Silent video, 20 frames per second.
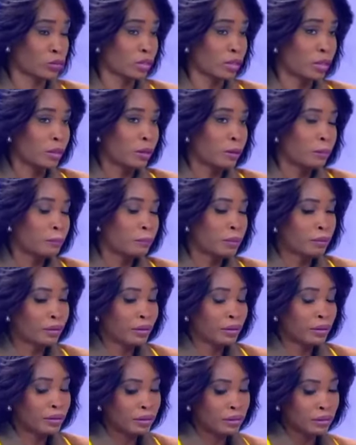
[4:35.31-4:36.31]
Primeiro é
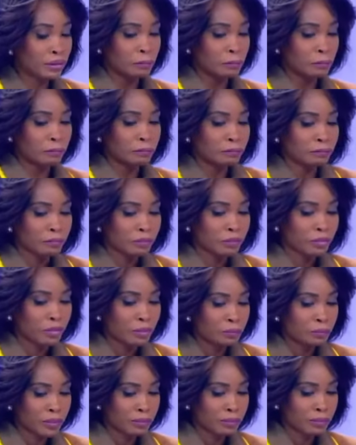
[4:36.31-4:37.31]
que
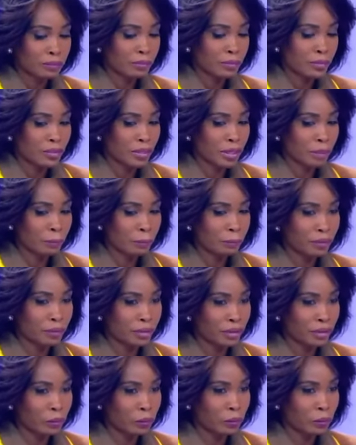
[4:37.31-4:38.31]
percebemos sempre que é
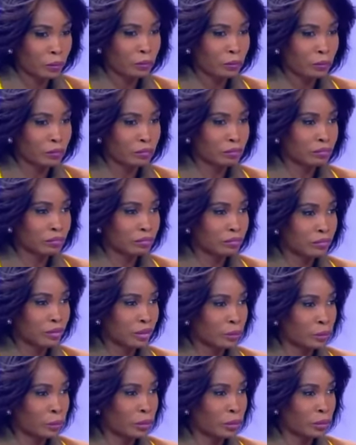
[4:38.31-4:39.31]
um
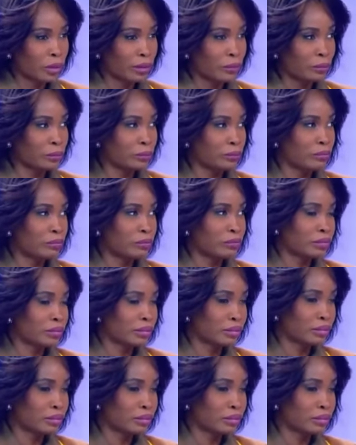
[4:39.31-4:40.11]
angolano que faz